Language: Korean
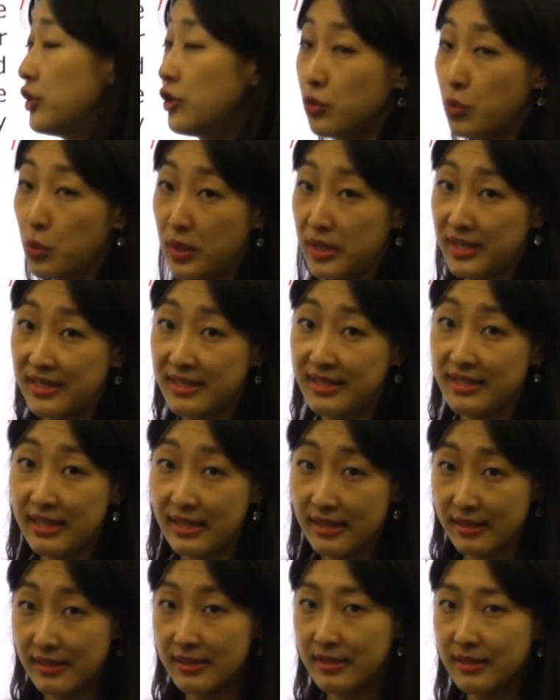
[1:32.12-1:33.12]
26.
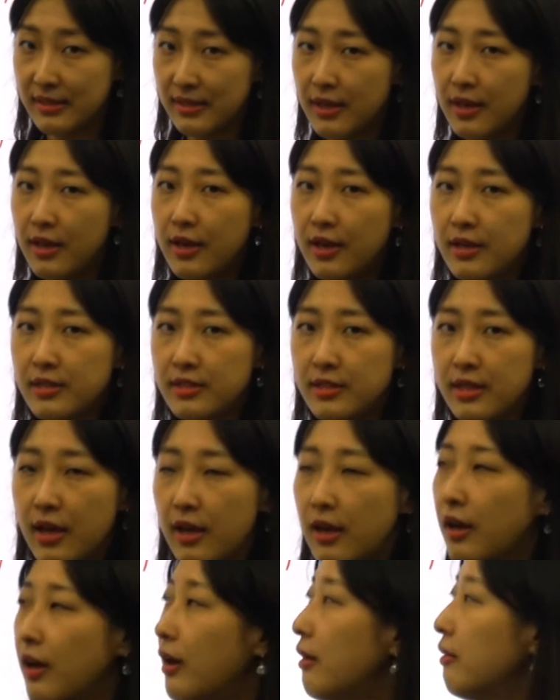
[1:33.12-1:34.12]

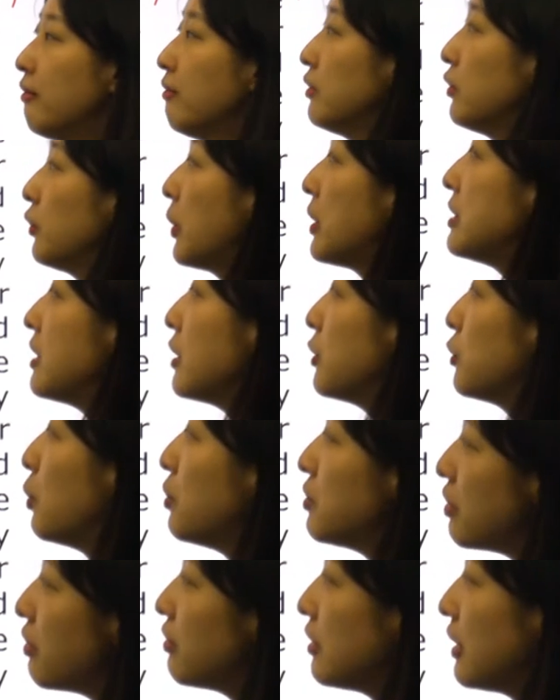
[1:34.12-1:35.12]
자, 굉장히
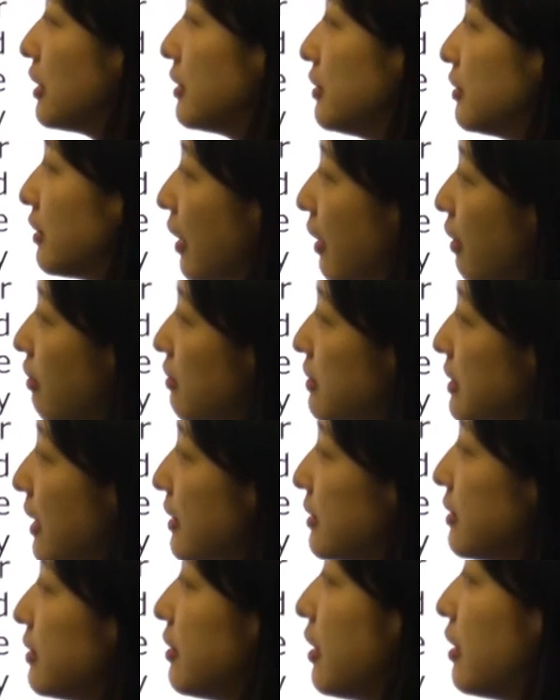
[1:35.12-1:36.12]
요절을 했는데요.
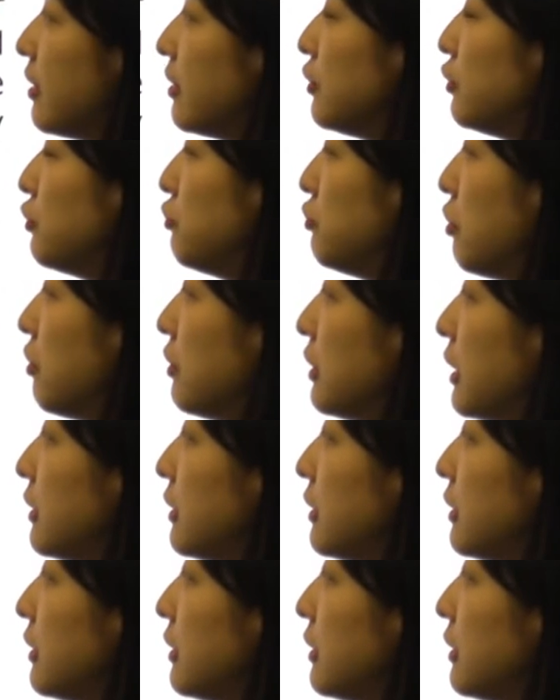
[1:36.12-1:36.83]
자신의 그 유언에